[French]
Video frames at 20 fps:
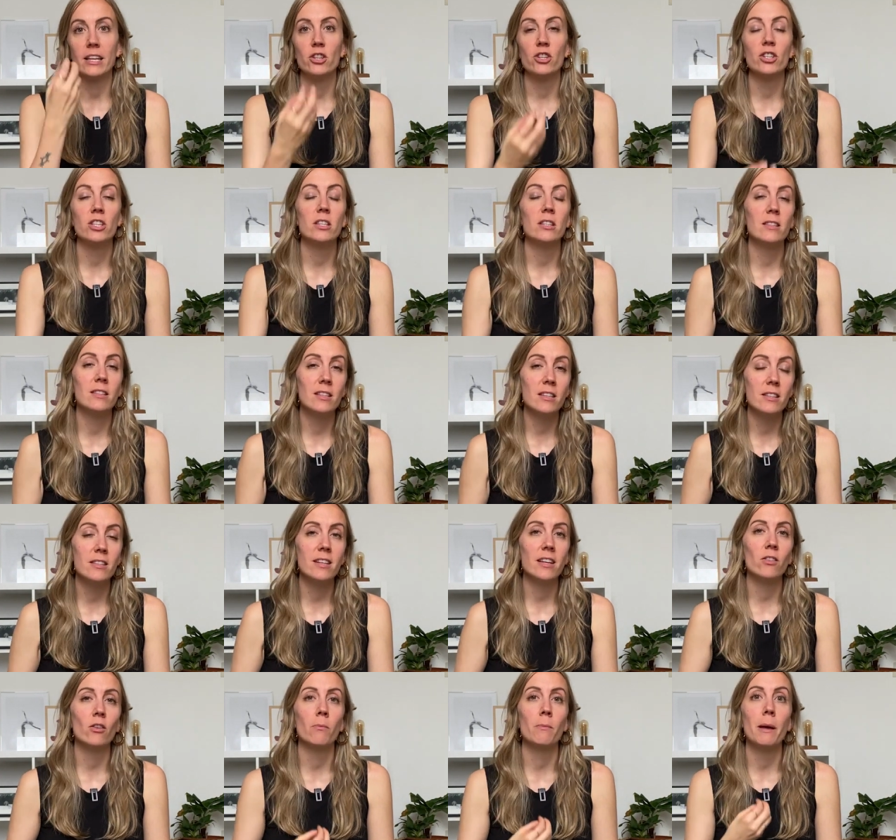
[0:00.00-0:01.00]
Et j'ai
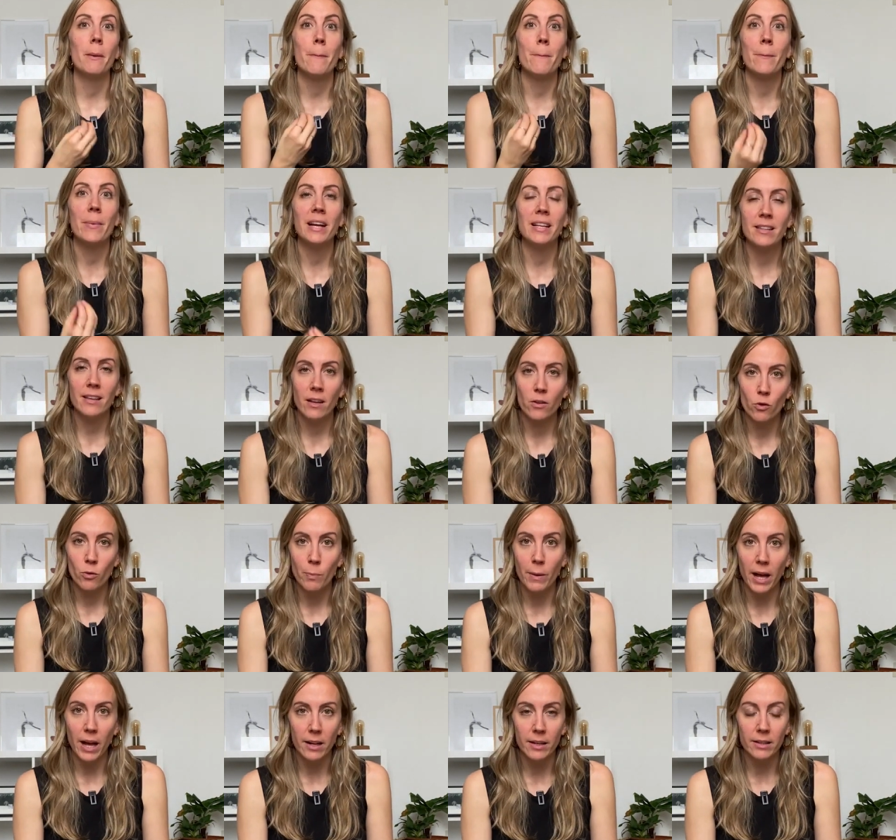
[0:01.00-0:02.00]
déjà dans ma manière de
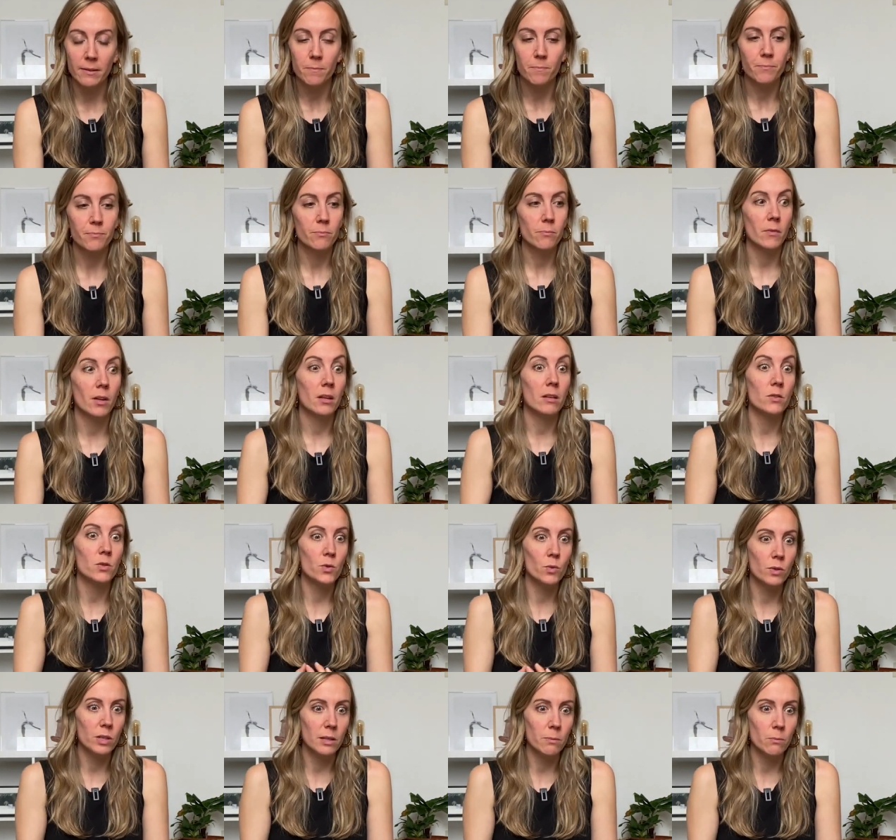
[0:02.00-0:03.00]
parler
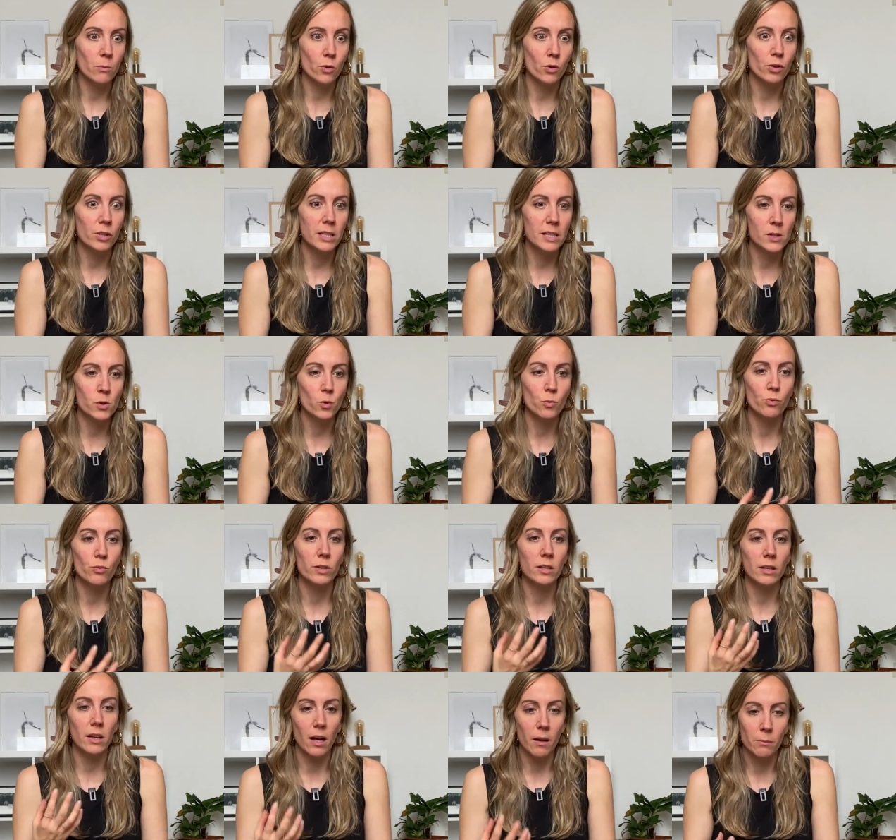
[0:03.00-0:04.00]
ceux qui me connaissent
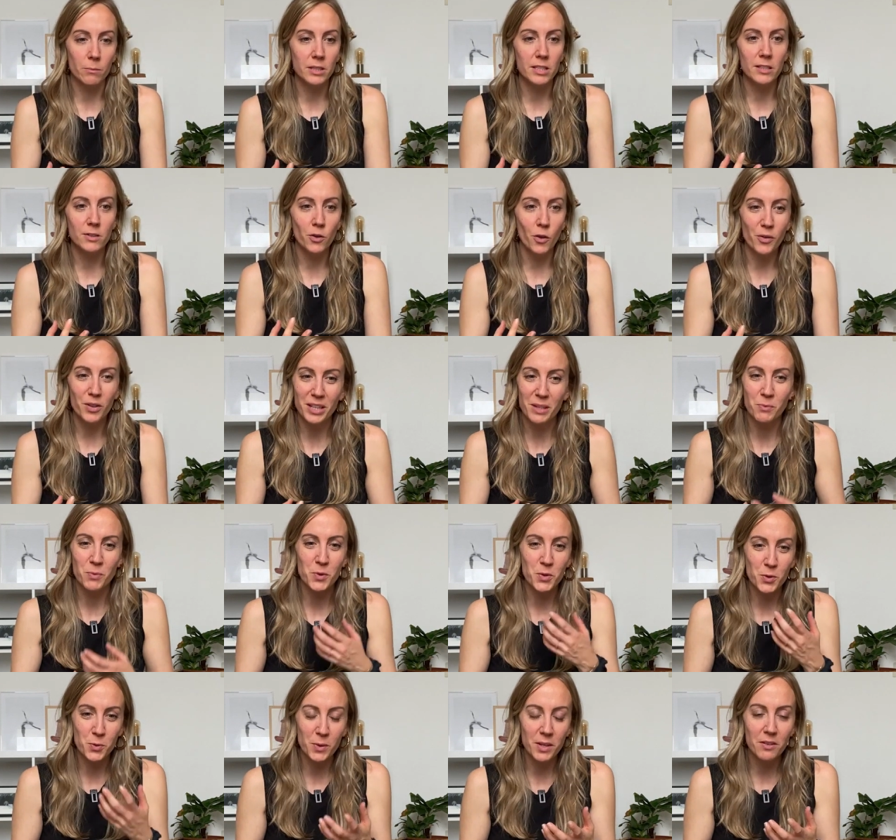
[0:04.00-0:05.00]
depuis un petit temps, qui
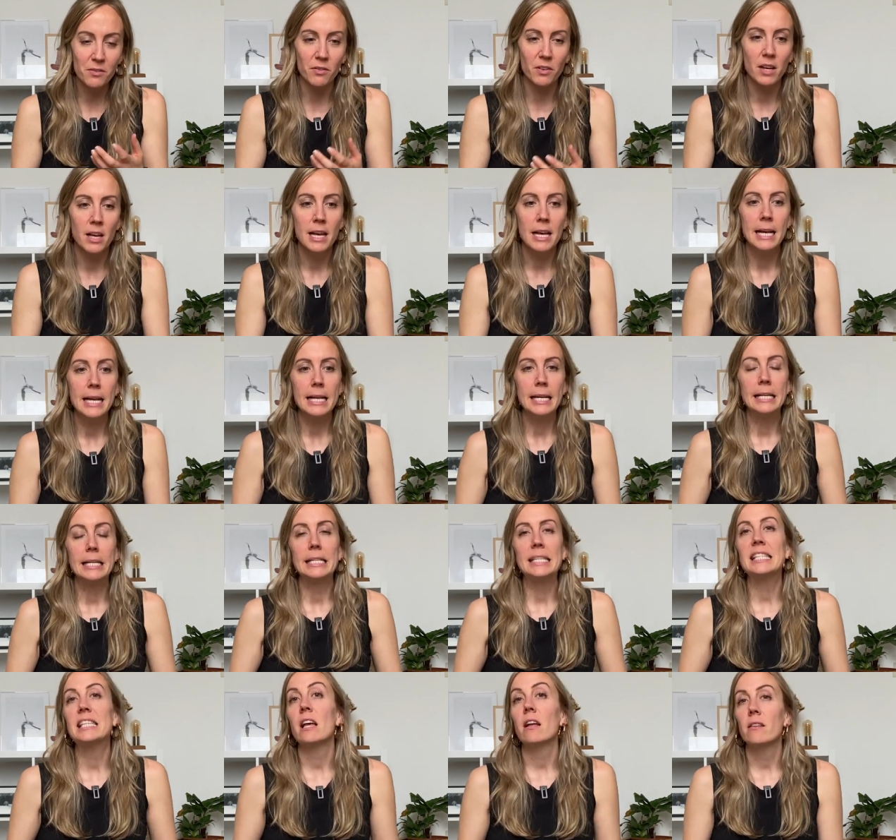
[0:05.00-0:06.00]
me suivent,
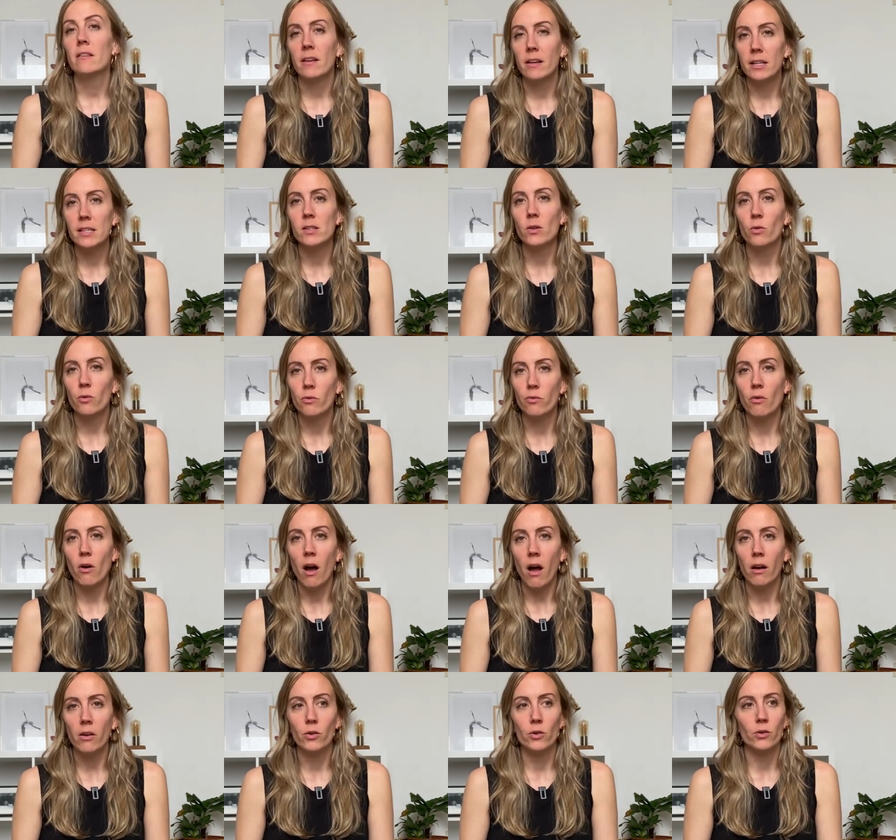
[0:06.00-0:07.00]
c'est intéressant de
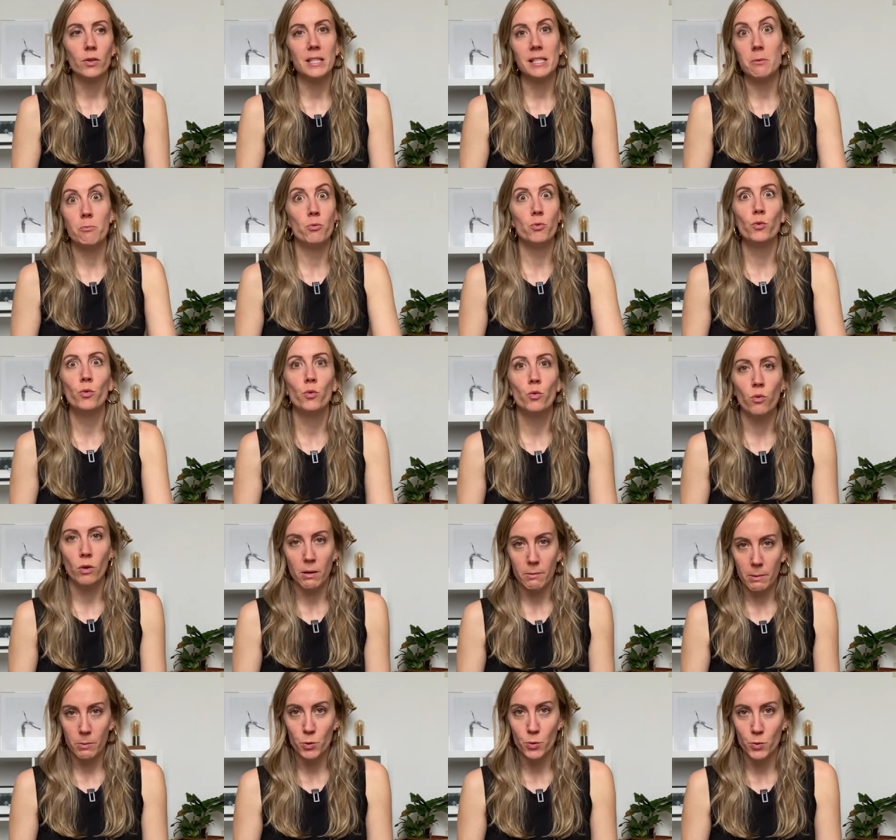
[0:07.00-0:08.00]
voir que c'est plus du tout
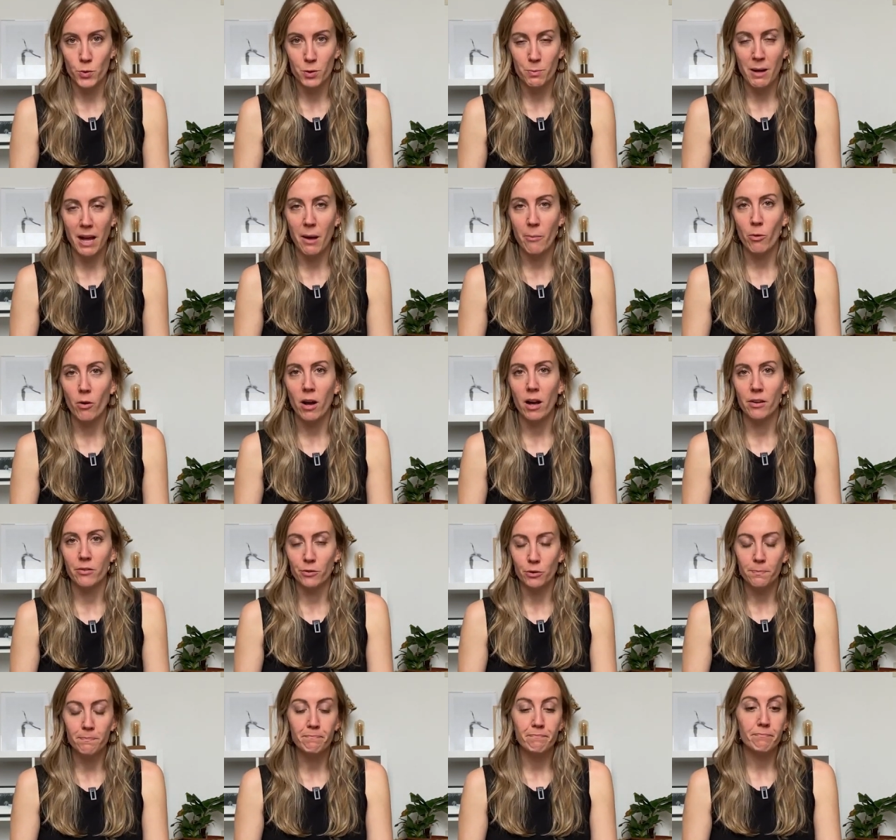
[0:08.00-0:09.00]
la même chose par rapport à
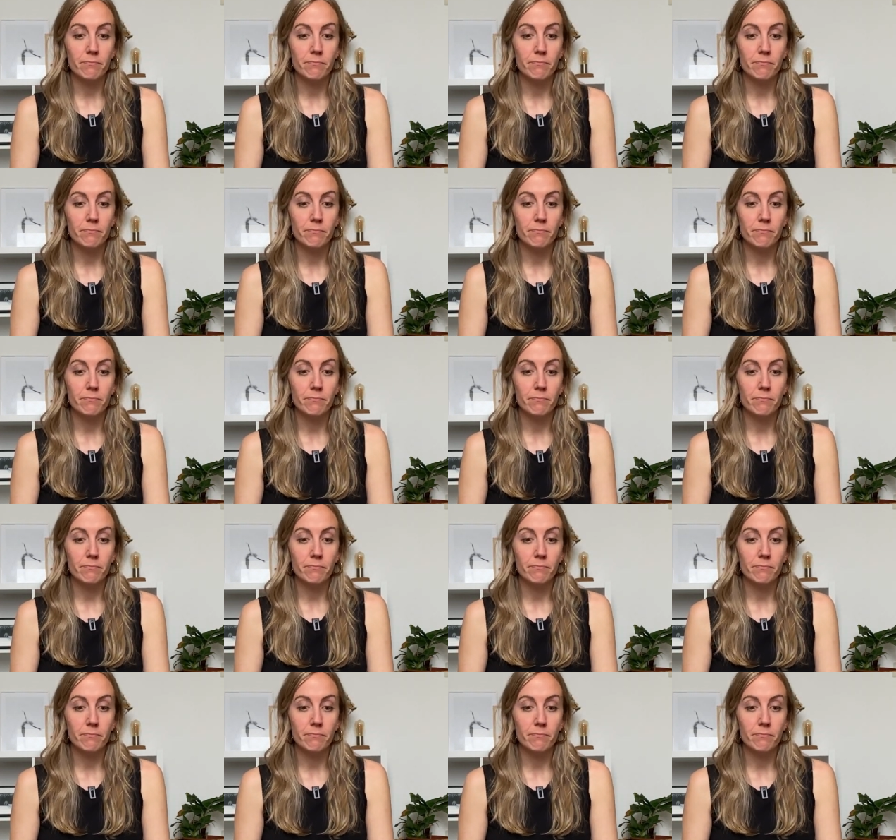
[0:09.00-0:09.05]
avant.